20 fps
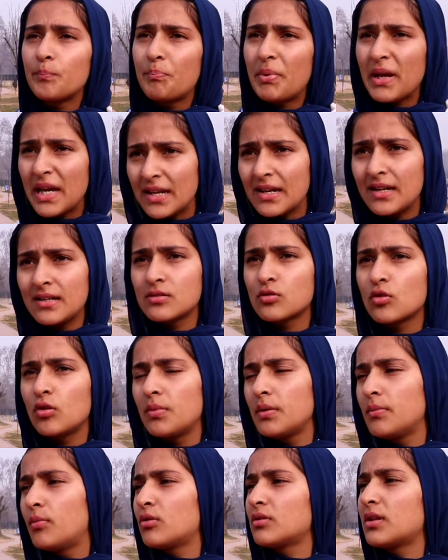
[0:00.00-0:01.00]
पेरेंट्स को
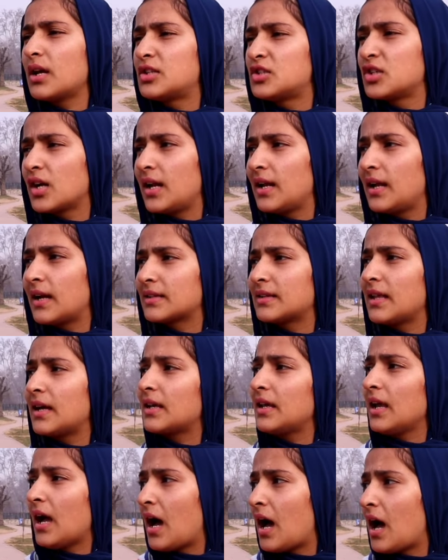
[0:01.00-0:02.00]
भी बहुत अच्छा लगता
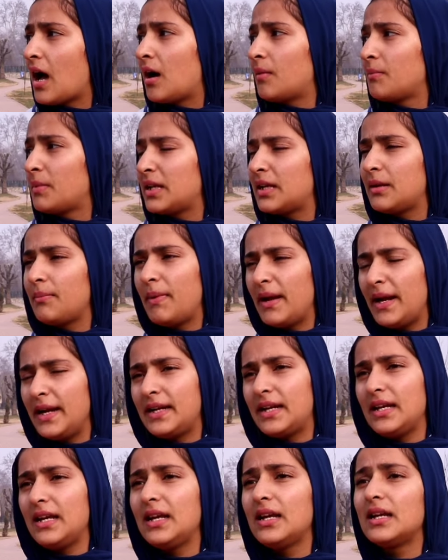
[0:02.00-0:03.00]
है कि हाँ मेरी
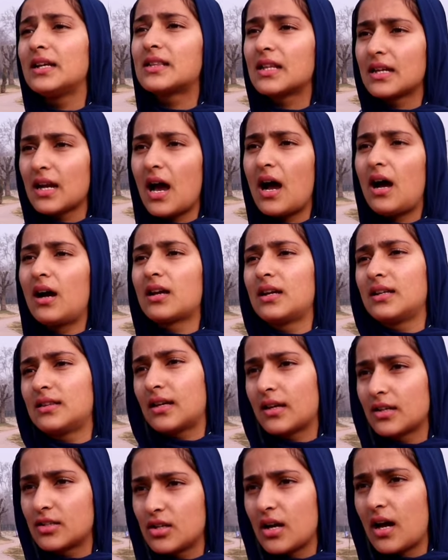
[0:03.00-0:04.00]
बेटी इतना आगे
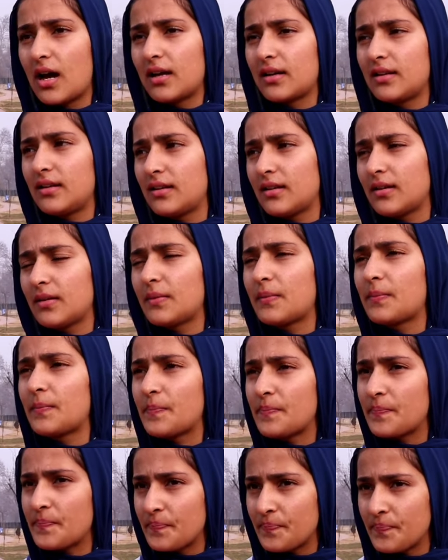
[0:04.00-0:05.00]
तक जा तो रही है तो सब मैं